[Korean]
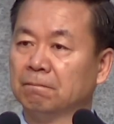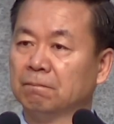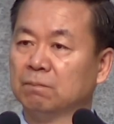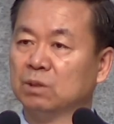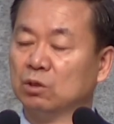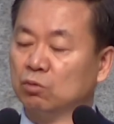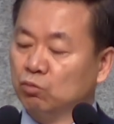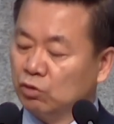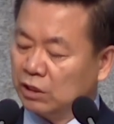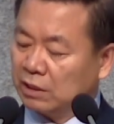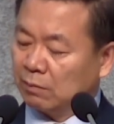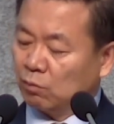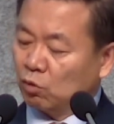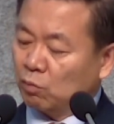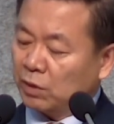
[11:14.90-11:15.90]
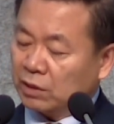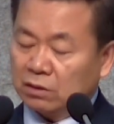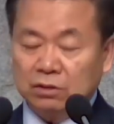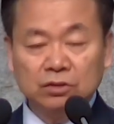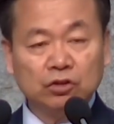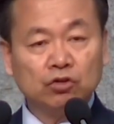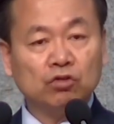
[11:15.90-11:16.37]
여러분 우리가 몸에
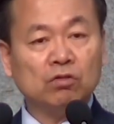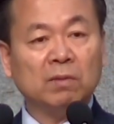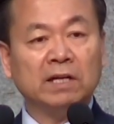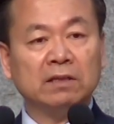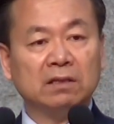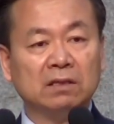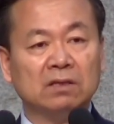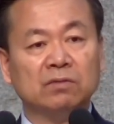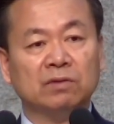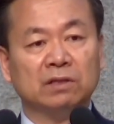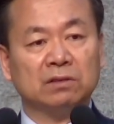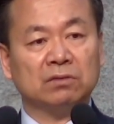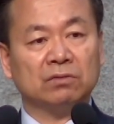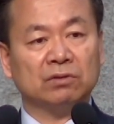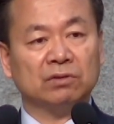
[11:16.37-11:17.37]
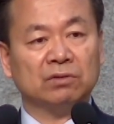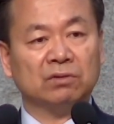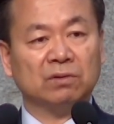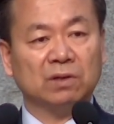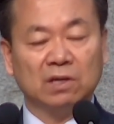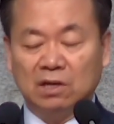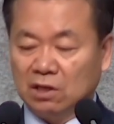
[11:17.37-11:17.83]
근육을 만들기
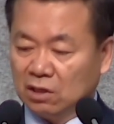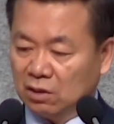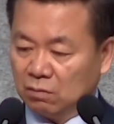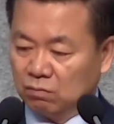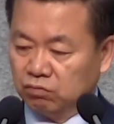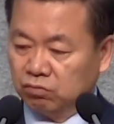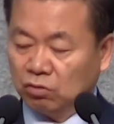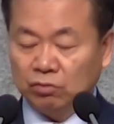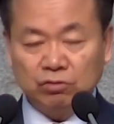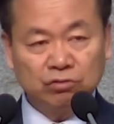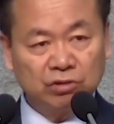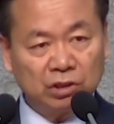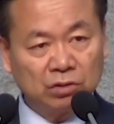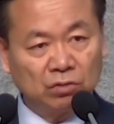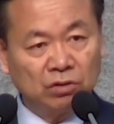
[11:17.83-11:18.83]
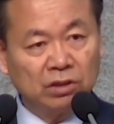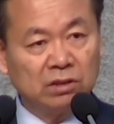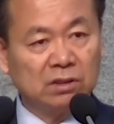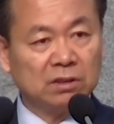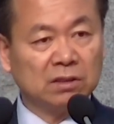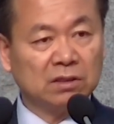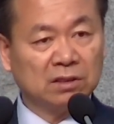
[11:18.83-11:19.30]
위해서도요 무거운
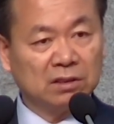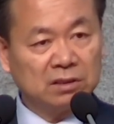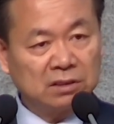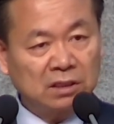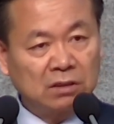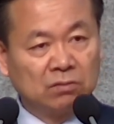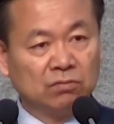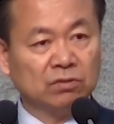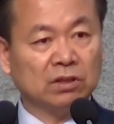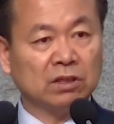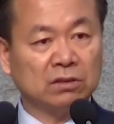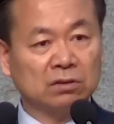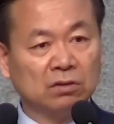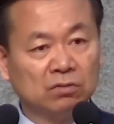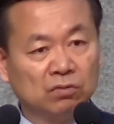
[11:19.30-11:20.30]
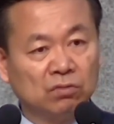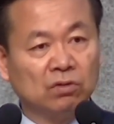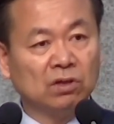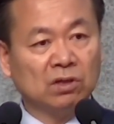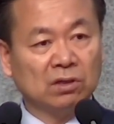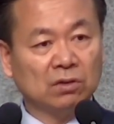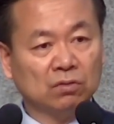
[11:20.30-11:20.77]
쇳덩이를 자꾸 이게
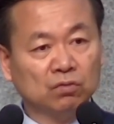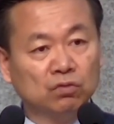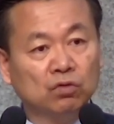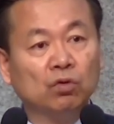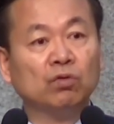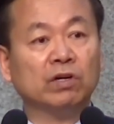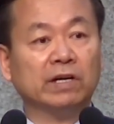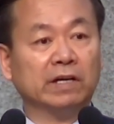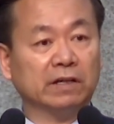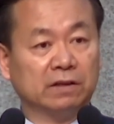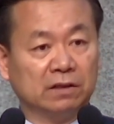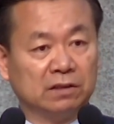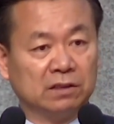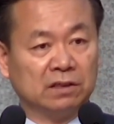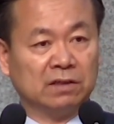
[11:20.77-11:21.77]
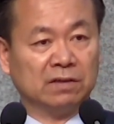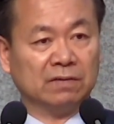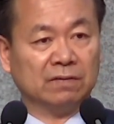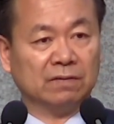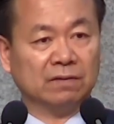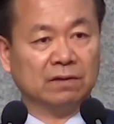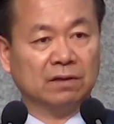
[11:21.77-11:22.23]
들고 운동을 해야 되잖아요.
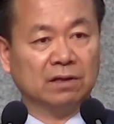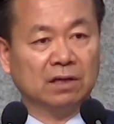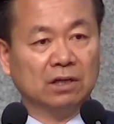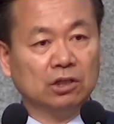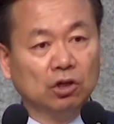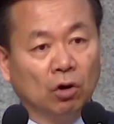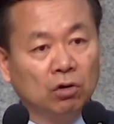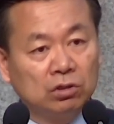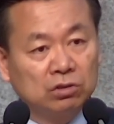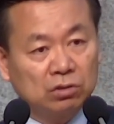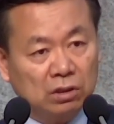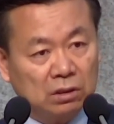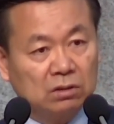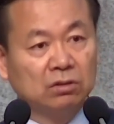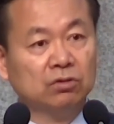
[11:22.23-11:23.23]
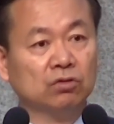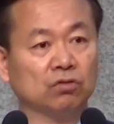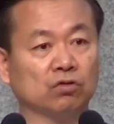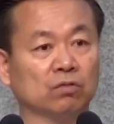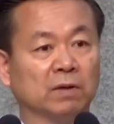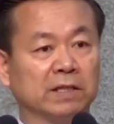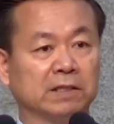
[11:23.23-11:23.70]
영적인
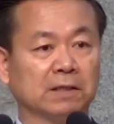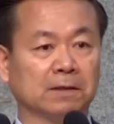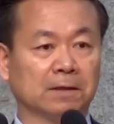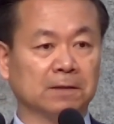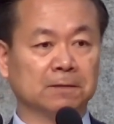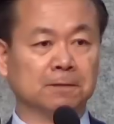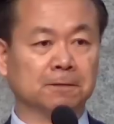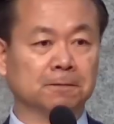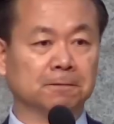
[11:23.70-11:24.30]
근육도 마찬가지예요.